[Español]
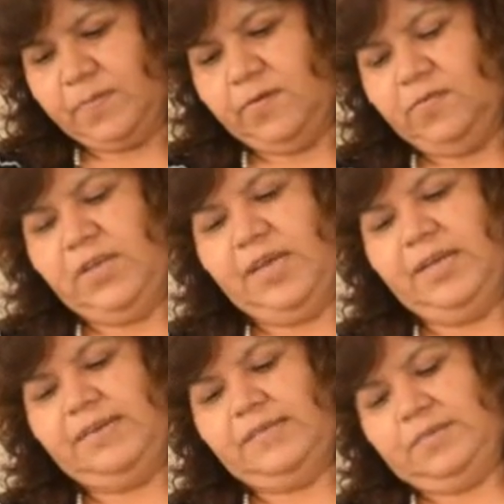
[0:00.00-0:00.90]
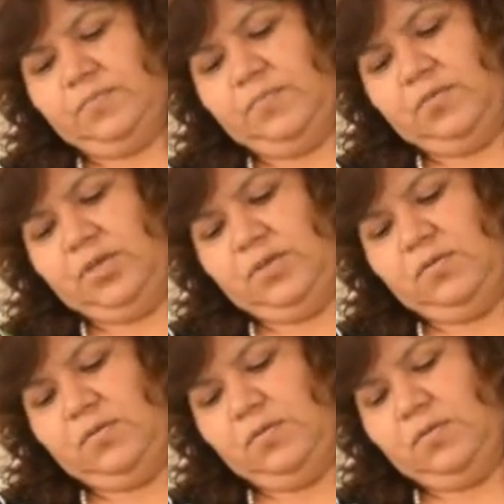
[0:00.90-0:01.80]
O sea, es un
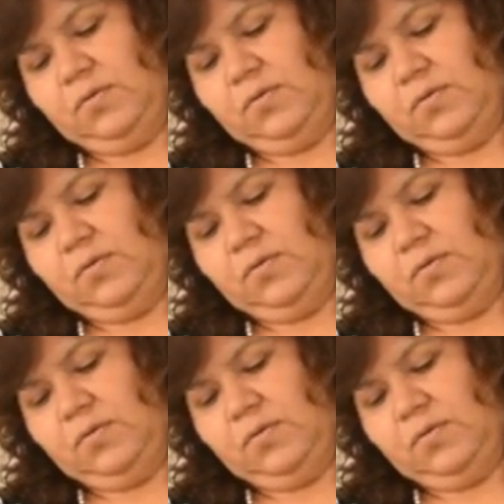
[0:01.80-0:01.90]
poquito